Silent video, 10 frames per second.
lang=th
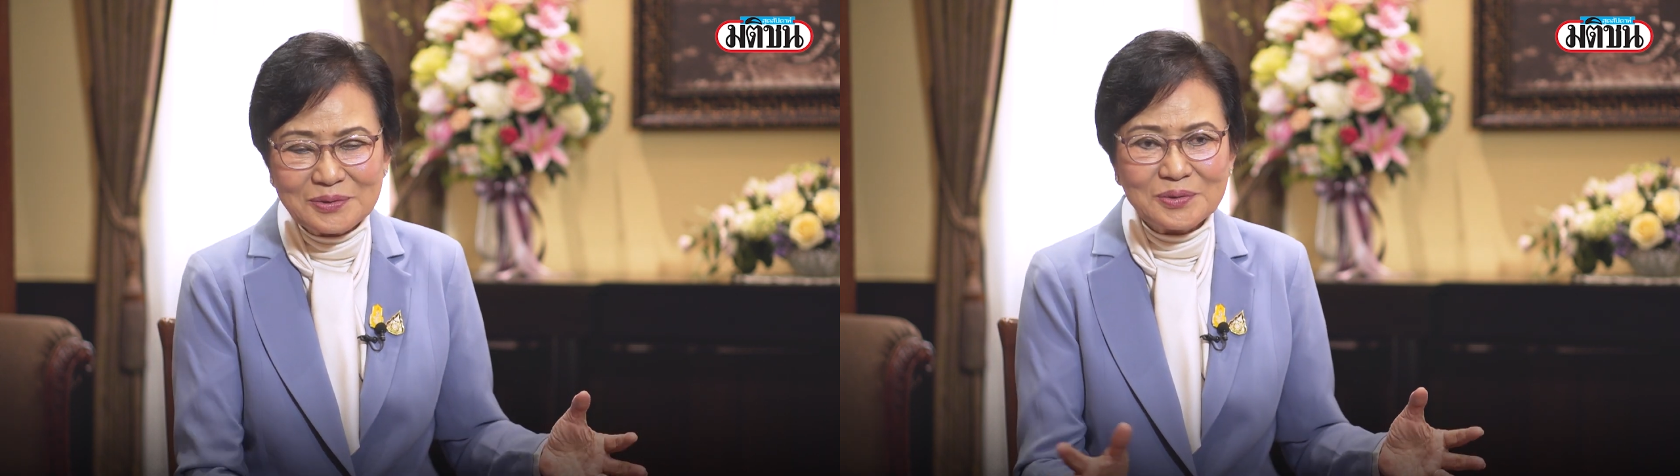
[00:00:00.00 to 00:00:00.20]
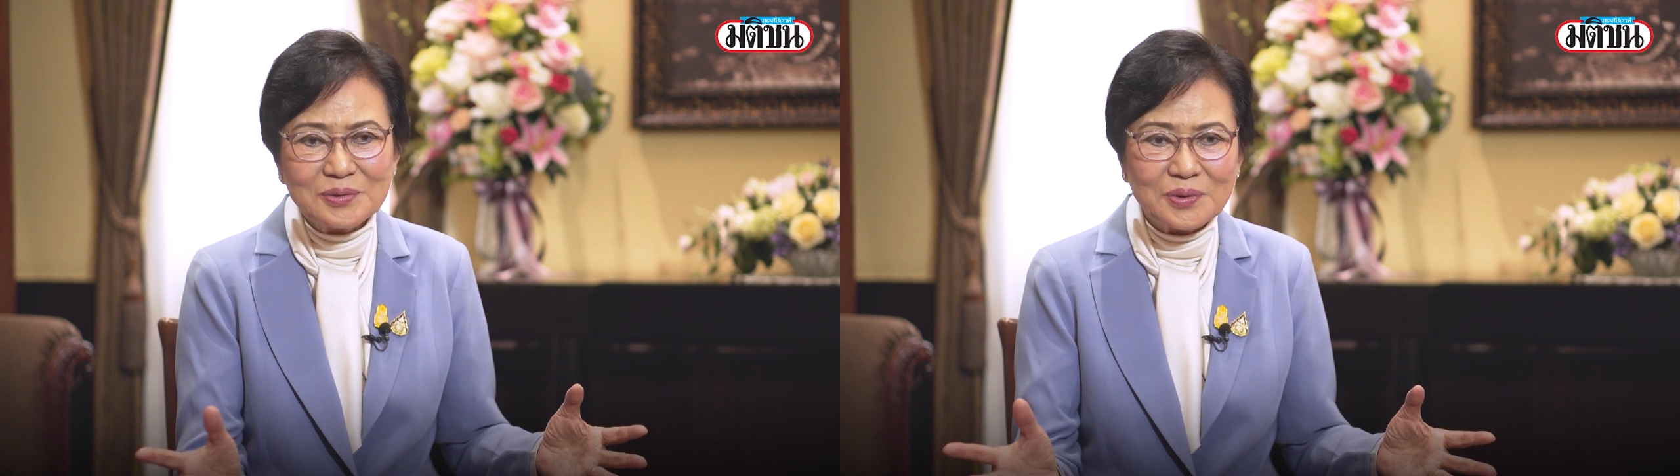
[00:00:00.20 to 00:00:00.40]

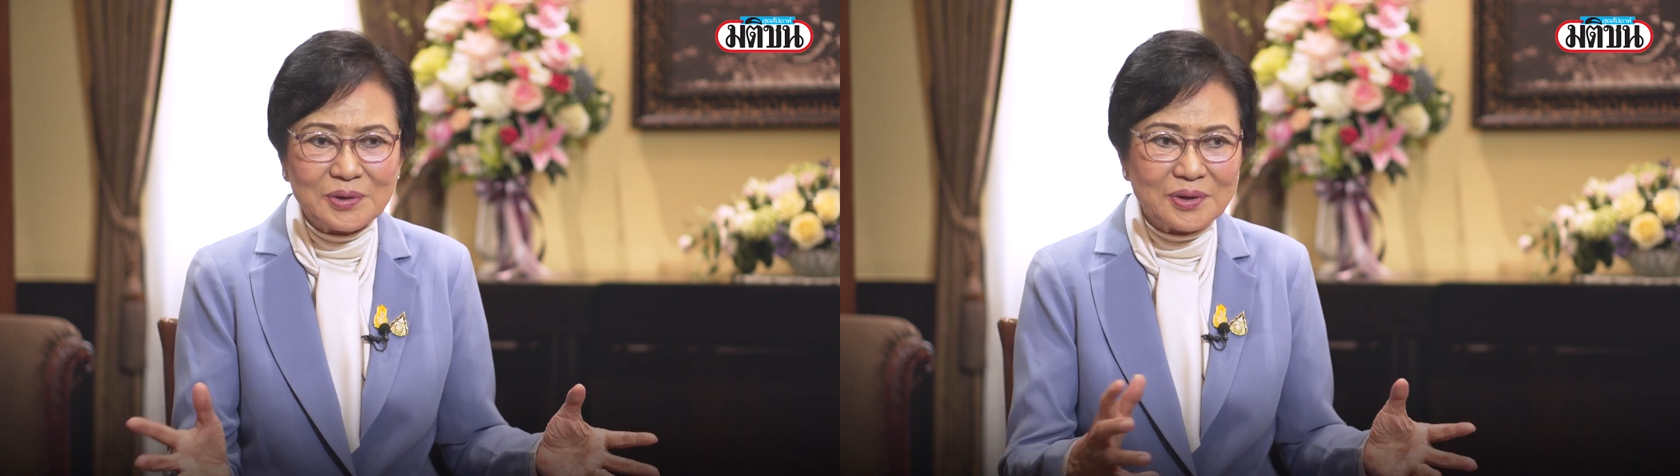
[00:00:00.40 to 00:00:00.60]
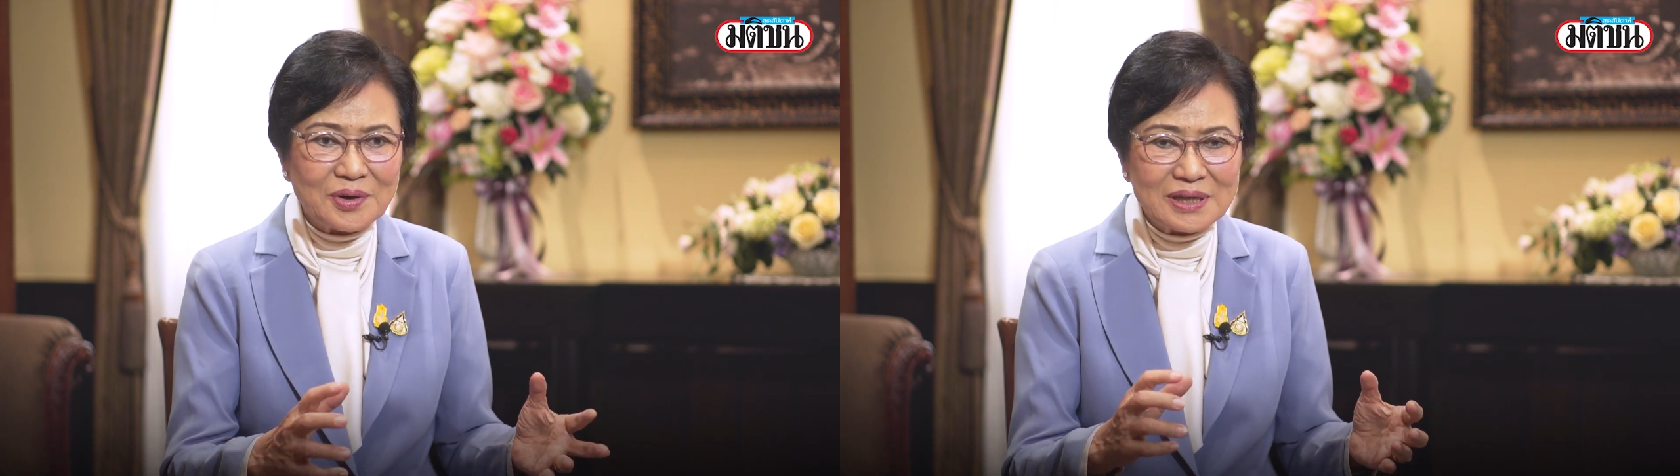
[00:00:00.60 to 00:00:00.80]
ทุกๆค
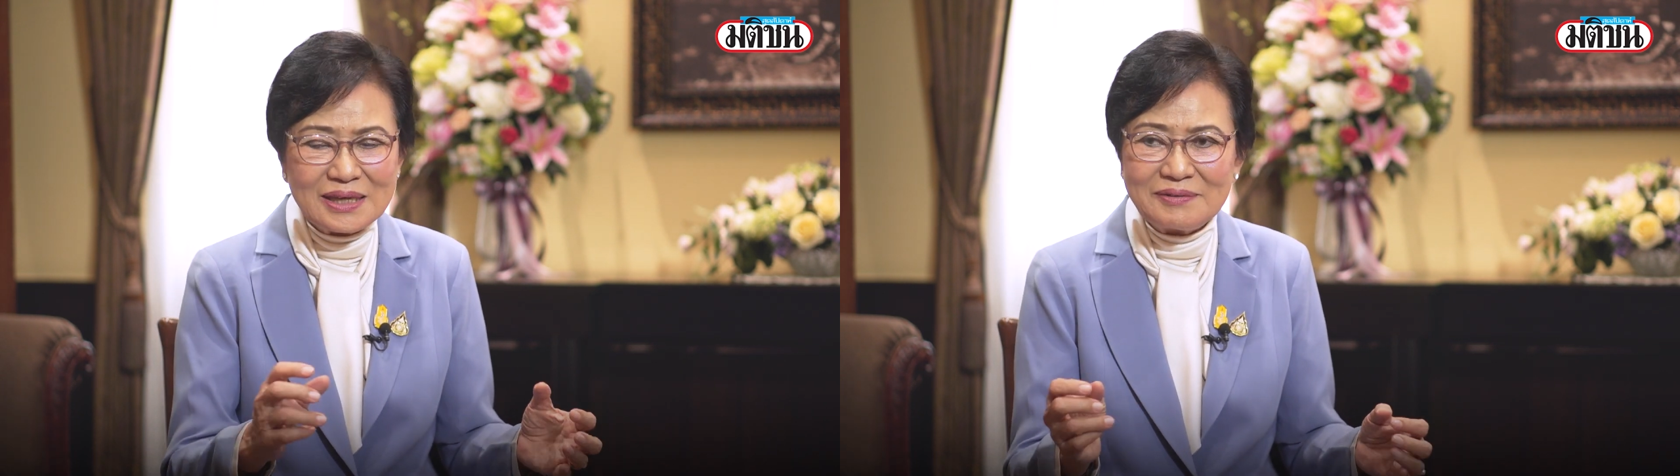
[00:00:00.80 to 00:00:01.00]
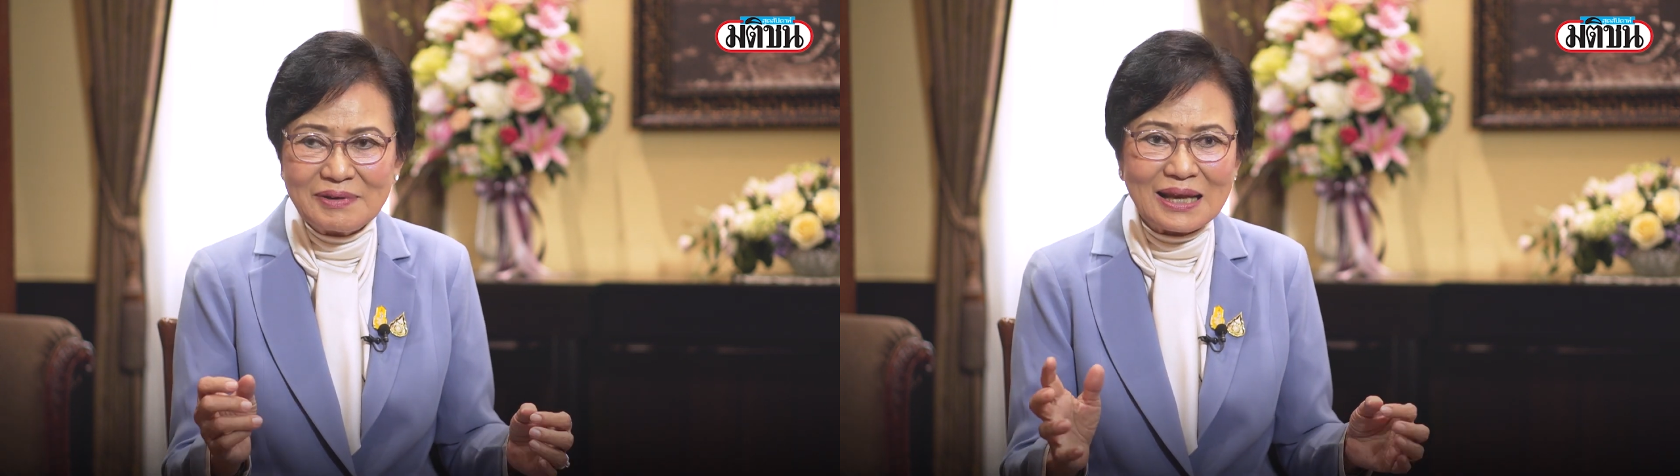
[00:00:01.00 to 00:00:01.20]
นก็
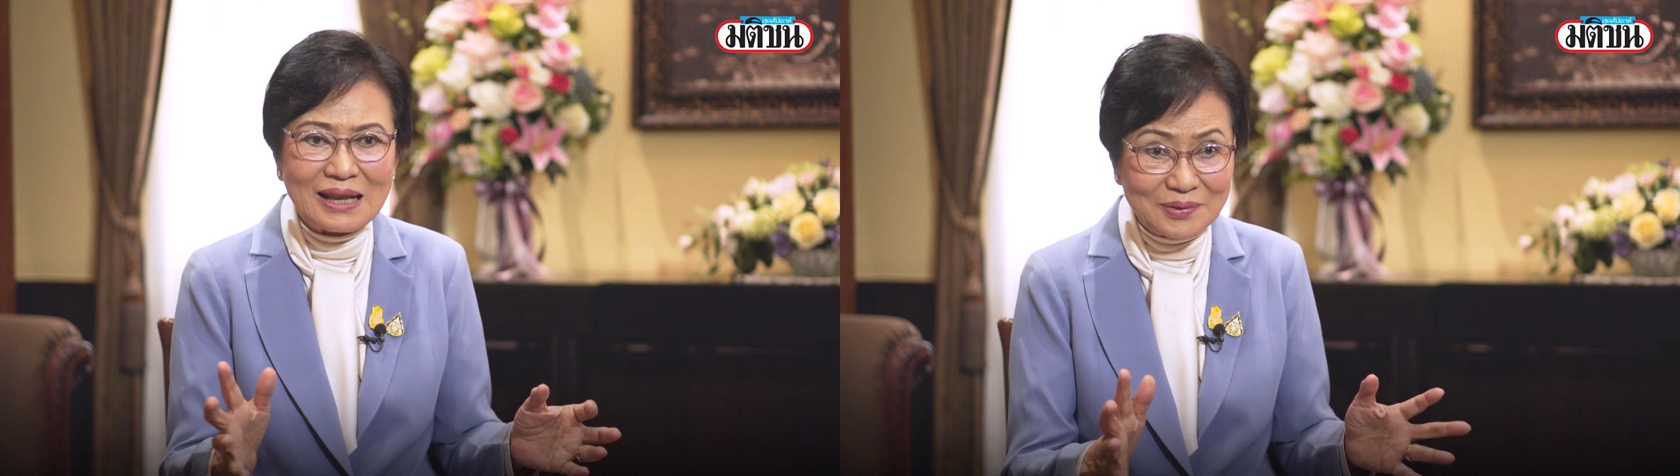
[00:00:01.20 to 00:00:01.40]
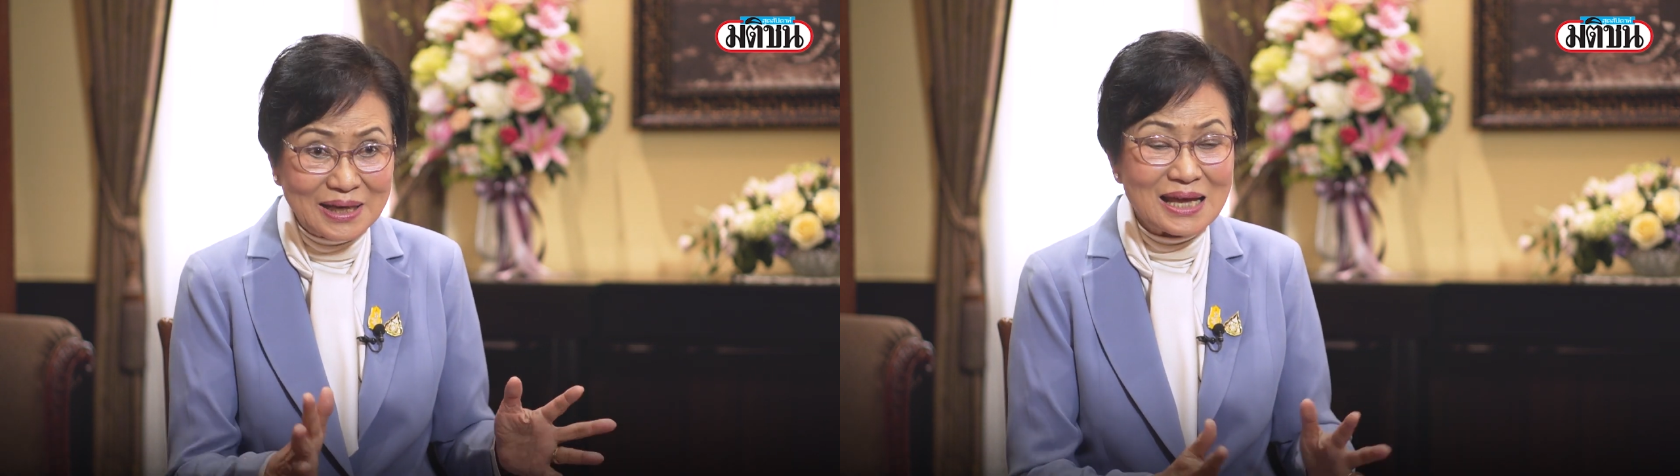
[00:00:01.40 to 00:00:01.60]
คิดว่าเรา